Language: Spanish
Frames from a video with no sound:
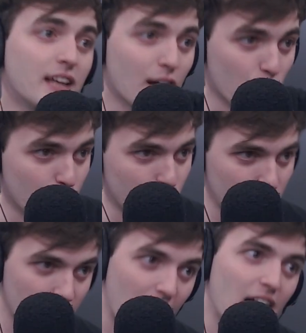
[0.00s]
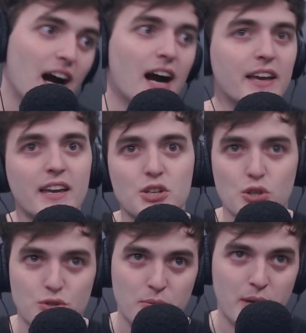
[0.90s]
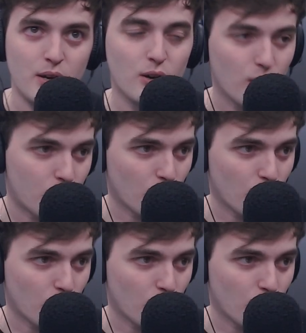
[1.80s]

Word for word: de la comunidad y ellos son medio